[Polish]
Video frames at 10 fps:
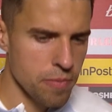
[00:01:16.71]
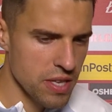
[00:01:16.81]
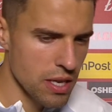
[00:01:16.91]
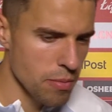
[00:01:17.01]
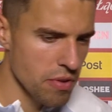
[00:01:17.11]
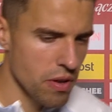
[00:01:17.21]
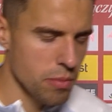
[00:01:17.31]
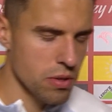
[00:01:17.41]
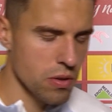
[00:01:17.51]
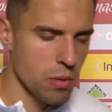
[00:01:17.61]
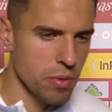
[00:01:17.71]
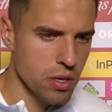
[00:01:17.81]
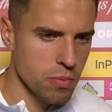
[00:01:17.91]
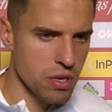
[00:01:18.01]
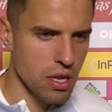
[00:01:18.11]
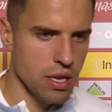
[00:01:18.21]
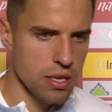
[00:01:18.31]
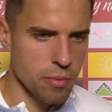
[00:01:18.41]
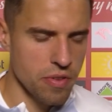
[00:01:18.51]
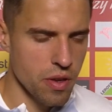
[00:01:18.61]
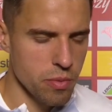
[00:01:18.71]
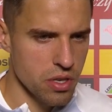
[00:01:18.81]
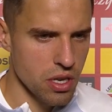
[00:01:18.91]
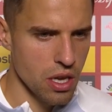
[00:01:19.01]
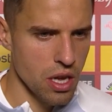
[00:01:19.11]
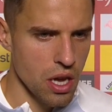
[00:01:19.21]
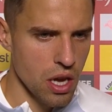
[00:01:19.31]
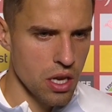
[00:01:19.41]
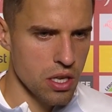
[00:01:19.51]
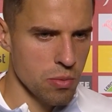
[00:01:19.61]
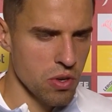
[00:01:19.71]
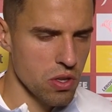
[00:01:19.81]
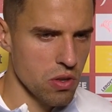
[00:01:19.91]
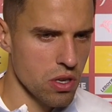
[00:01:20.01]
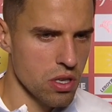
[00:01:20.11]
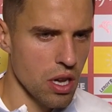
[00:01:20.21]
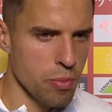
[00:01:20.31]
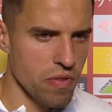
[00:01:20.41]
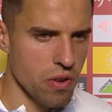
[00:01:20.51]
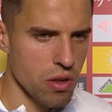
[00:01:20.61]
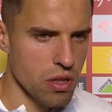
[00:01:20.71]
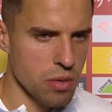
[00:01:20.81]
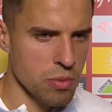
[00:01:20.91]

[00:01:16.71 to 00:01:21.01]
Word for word: sami wiemy, co robiliśmy źle, sami wiemy, że, że może to jeszcze lepiej wyglądać.